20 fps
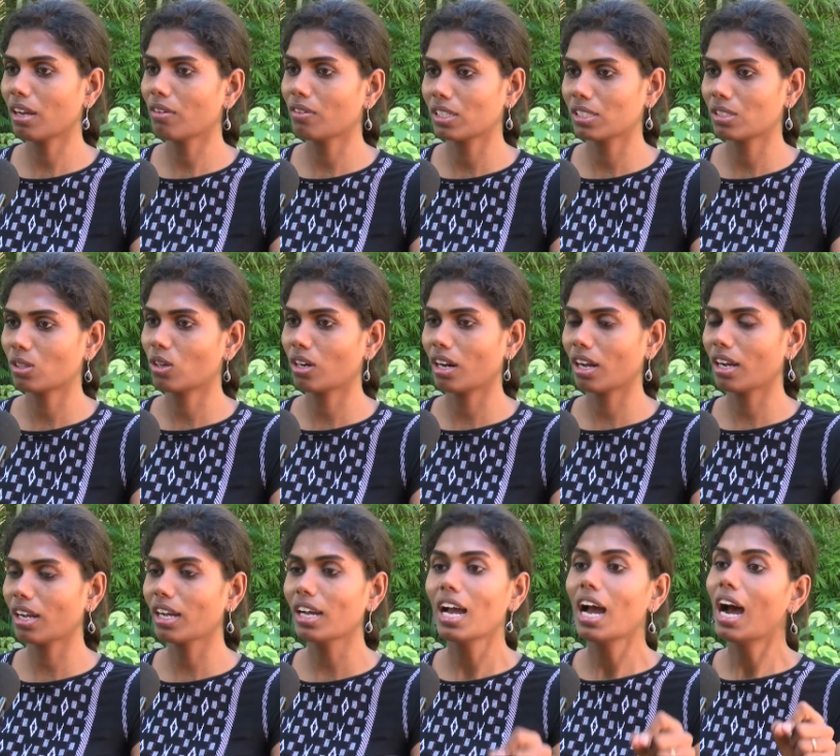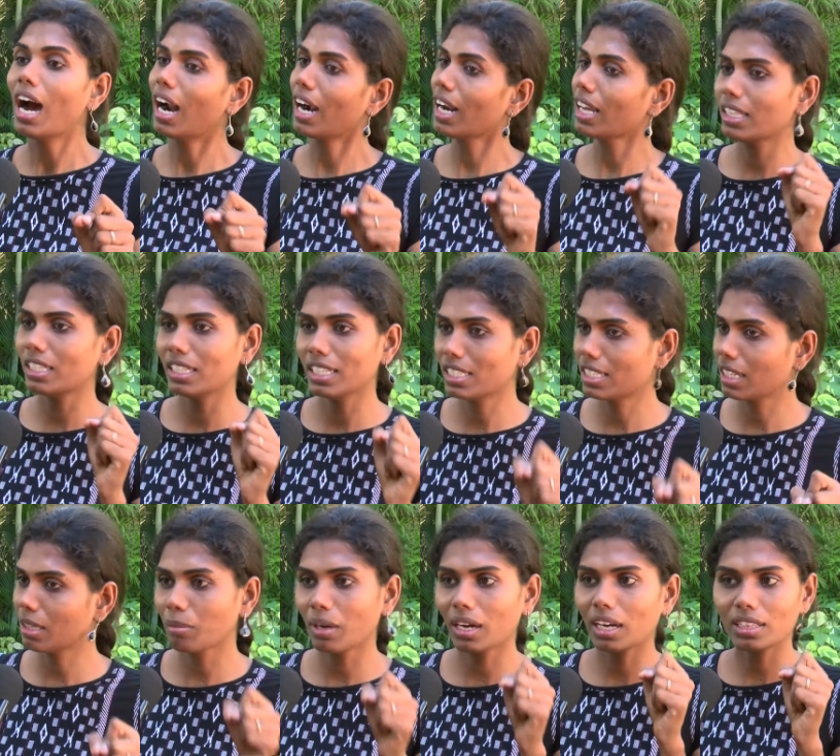தான் அவங்க சொல்கிறாங்க ஆனால் இது
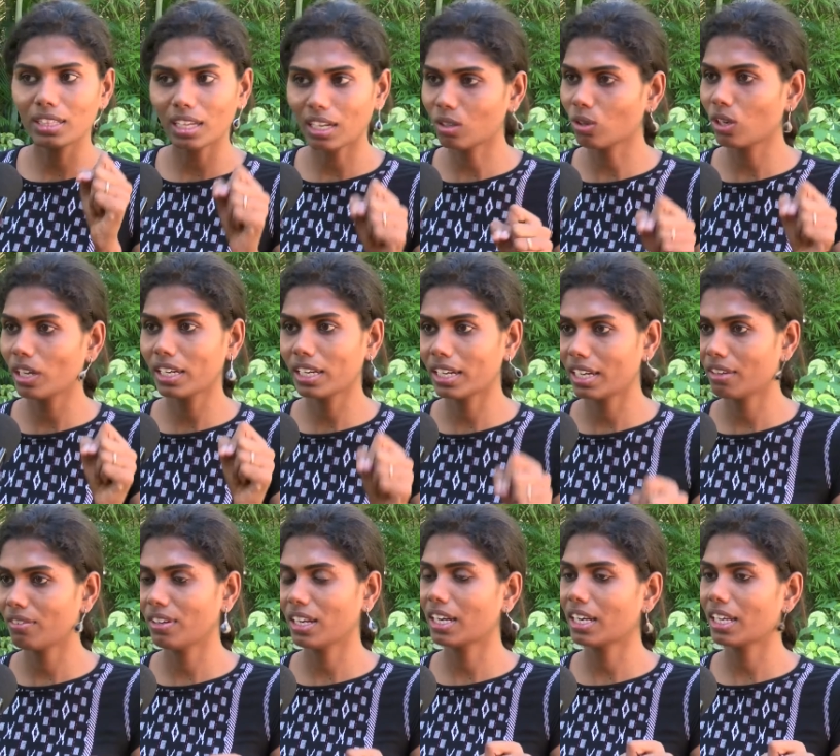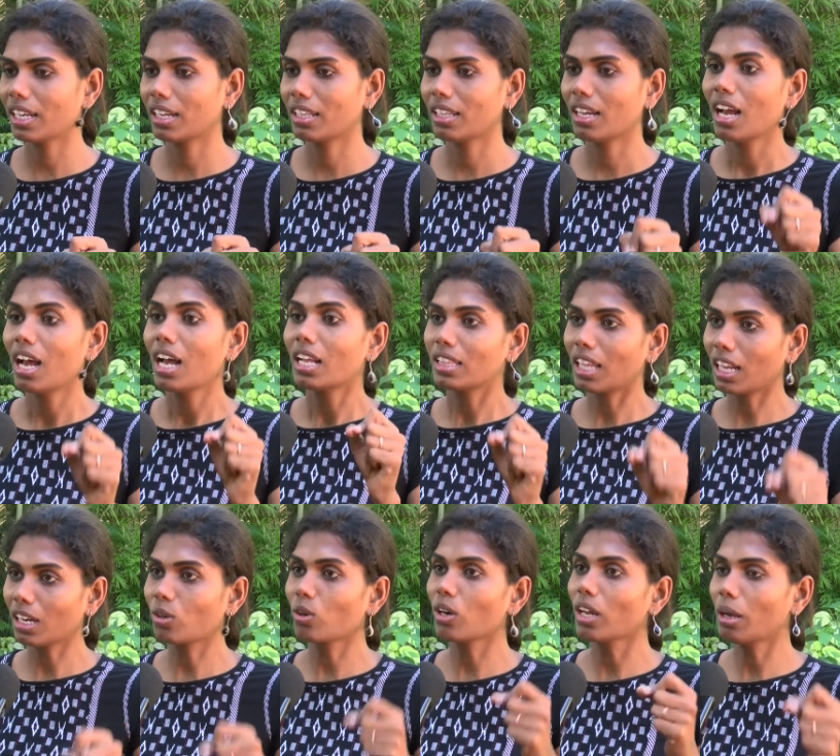நிச்சயமாக தற்கொலை கிடையவே கிடையாது
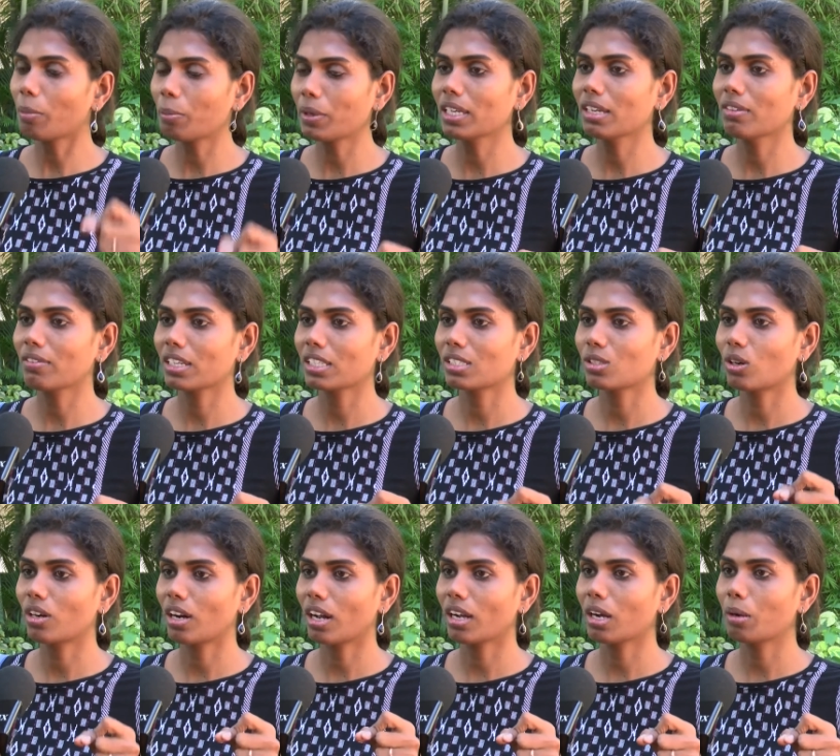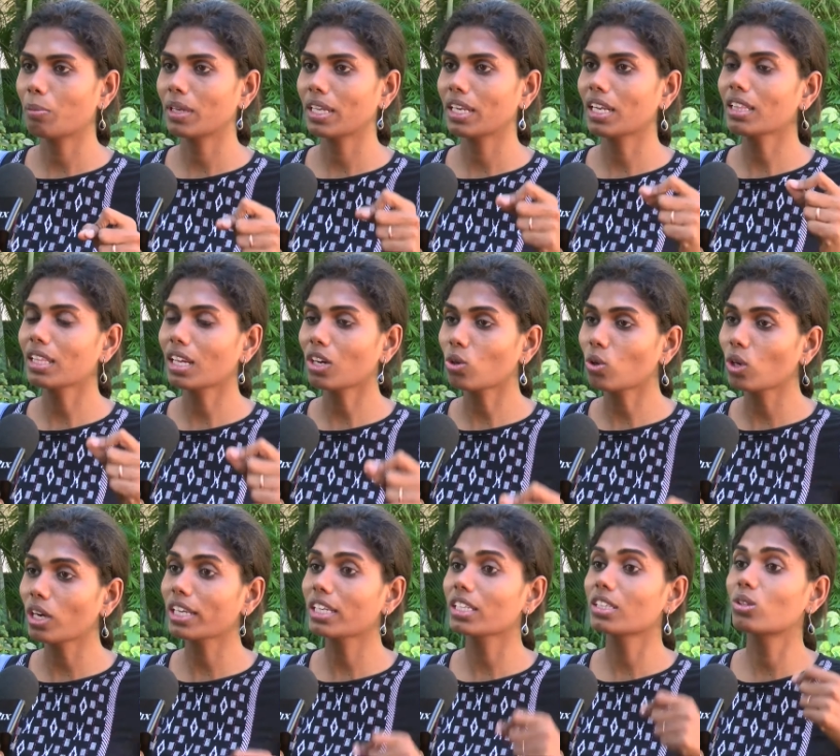தற்கொலை அப்படின்னு இவங்க சொல்கிறாங்க அப்படின்னா
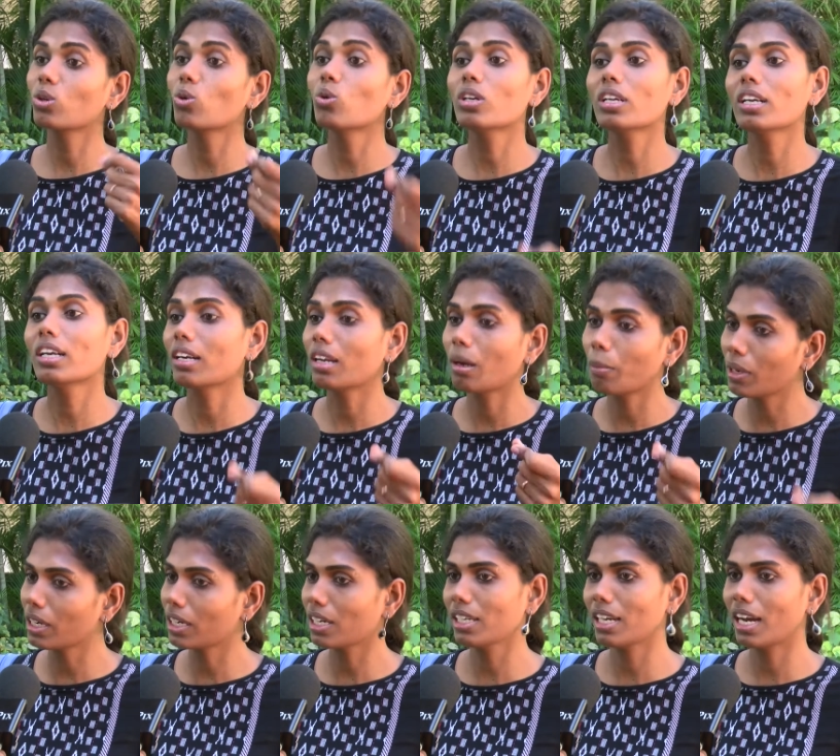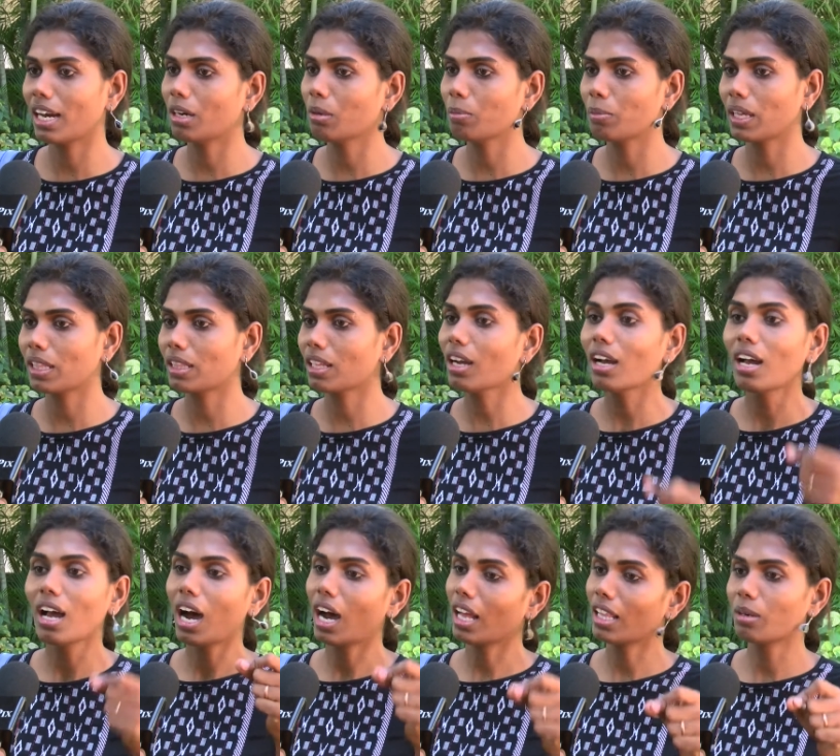தற்கொலைக்கு தூண்டின நபர்கள் யாருன்னு பார்த்தா
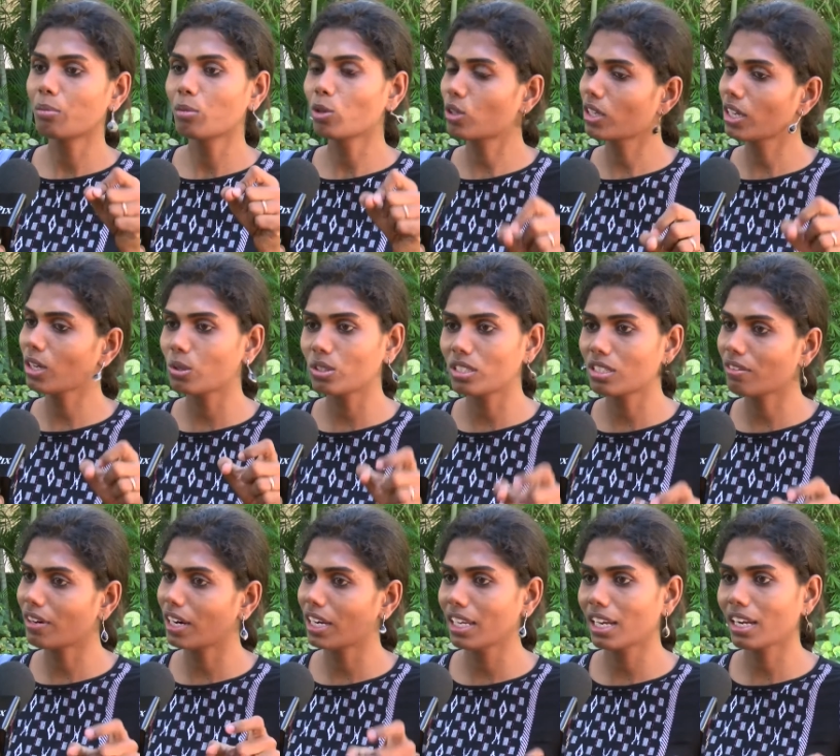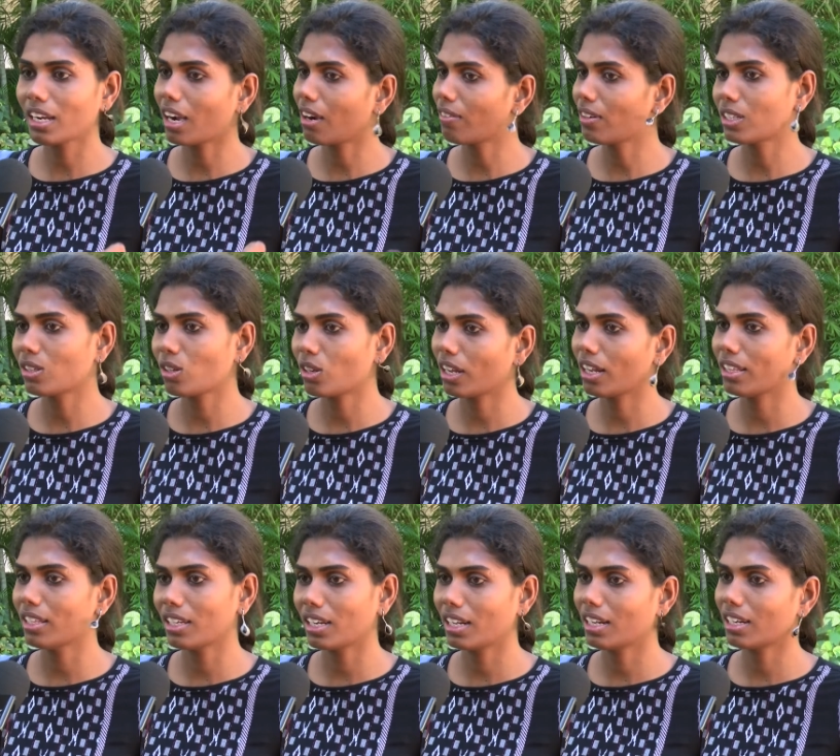அதில் முக்கிய குற்றவாளியாக காவல்துறை
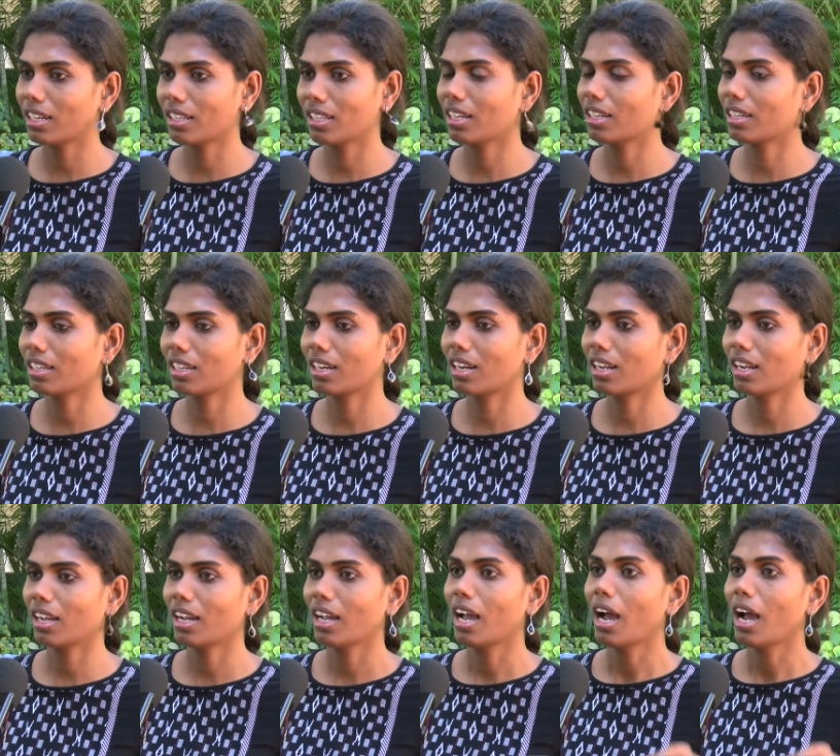அதிகாரிகள் தான் இருக்கிறாங்க